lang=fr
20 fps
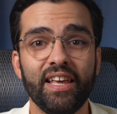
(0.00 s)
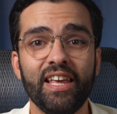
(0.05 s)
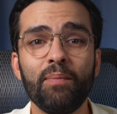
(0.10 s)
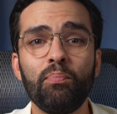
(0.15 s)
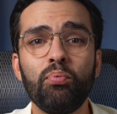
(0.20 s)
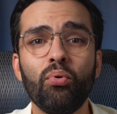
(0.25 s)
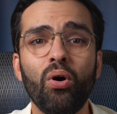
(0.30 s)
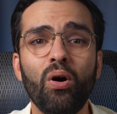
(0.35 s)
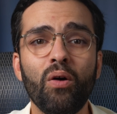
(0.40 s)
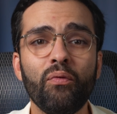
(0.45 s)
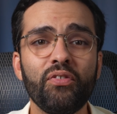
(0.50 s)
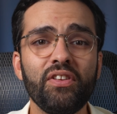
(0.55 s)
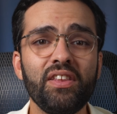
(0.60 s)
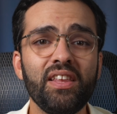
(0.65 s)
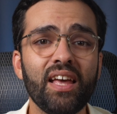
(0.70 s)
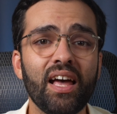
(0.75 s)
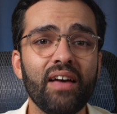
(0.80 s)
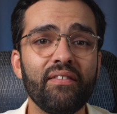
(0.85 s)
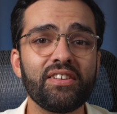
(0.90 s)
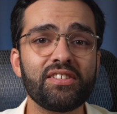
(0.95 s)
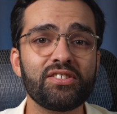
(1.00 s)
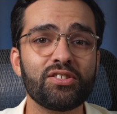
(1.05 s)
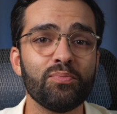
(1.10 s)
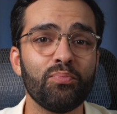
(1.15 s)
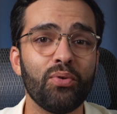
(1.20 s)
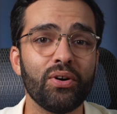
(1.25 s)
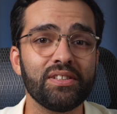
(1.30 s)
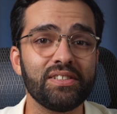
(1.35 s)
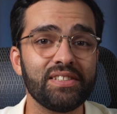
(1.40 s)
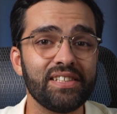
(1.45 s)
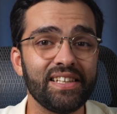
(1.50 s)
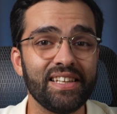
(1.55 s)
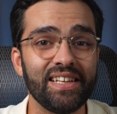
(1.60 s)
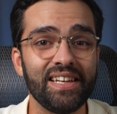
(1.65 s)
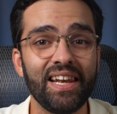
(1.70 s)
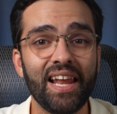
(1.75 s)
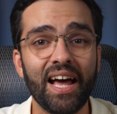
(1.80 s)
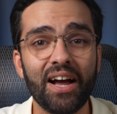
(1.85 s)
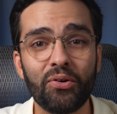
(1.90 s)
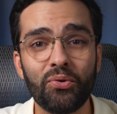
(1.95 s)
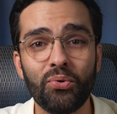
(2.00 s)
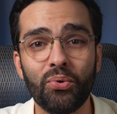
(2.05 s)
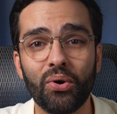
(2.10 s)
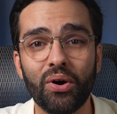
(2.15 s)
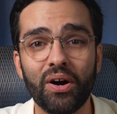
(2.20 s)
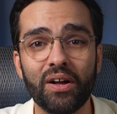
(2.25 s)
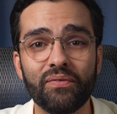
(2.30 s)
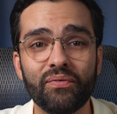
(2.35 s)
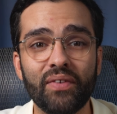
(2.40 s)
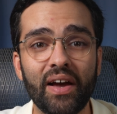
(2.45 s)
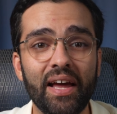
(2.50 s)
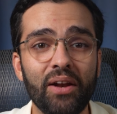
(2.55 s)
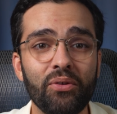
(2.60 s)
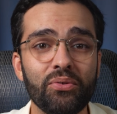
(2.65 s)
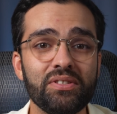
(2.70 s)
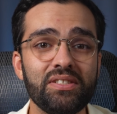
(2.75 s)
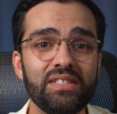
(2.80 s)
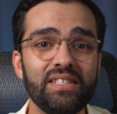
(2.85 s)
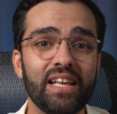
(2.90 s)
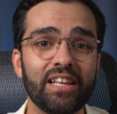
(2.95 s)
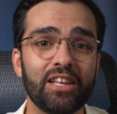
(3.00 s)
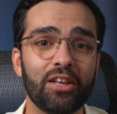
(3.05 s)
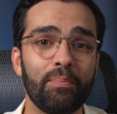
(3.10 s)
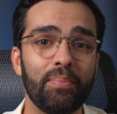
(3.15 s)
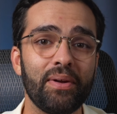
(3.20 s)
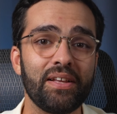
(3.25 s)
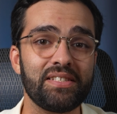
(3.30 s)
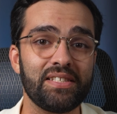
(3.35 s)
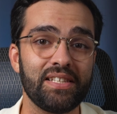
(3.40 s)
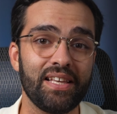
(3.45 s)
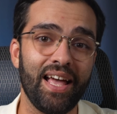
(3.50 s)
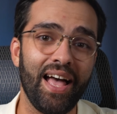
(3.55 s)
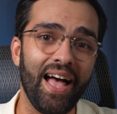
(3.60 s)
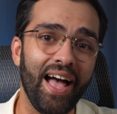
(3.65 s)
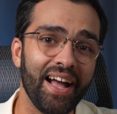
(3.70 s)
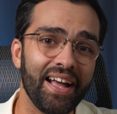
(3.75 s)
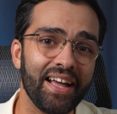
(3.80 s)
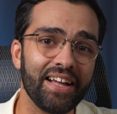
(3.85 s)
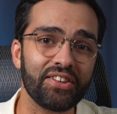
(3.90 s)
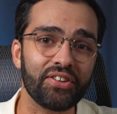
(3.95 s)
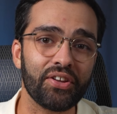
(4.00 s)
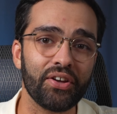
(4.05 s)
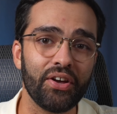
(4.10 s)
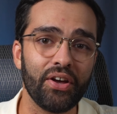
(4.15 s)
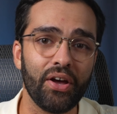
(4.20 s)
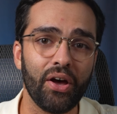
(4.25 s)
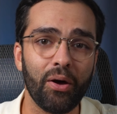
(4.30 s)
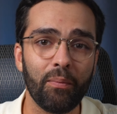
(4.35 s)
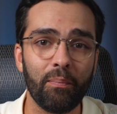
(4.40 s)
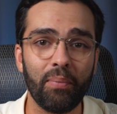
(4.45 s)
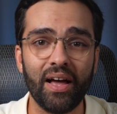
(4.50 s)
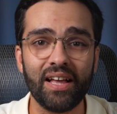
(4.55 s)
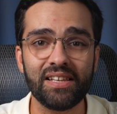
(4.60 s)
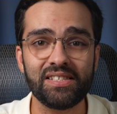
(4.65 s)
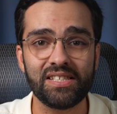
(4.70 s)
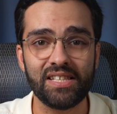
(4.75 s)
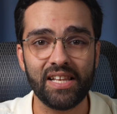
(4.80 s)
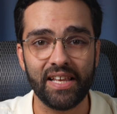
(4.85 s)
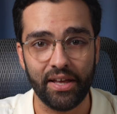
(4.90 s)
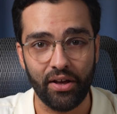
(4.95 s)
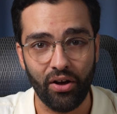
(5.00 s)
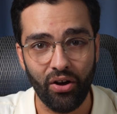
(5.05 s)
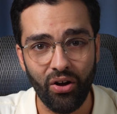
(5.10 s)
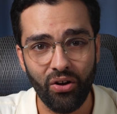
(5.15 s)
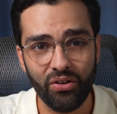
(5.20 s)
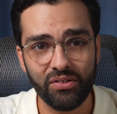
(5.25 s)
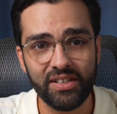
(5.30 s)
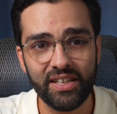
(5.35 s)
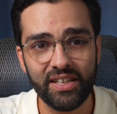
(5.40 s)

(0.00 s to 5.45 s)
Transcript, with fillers: Et pour en finir avec ce boîtier, la couronne va elle aussi être placée à 4 heures, bracelet en